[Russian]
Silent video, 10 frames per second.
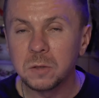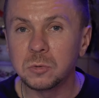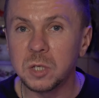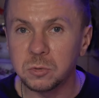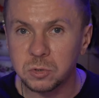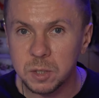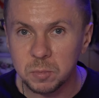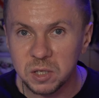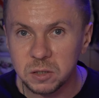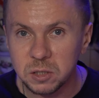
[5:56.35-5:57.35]
Туда нужна
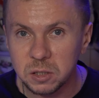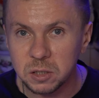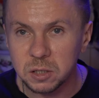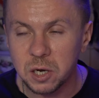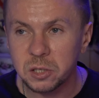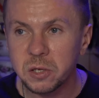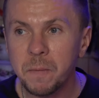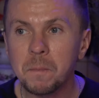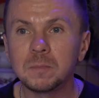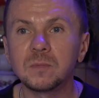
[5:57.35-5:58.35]
была отдельная
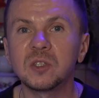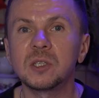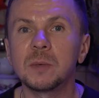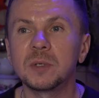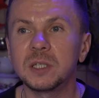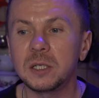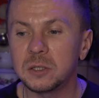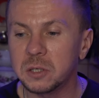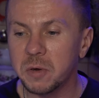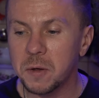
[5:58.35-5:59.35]
карта на
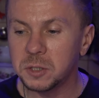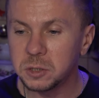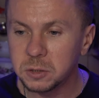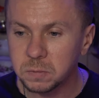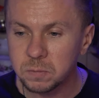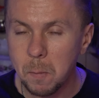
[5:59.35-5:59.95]
самозанятого и...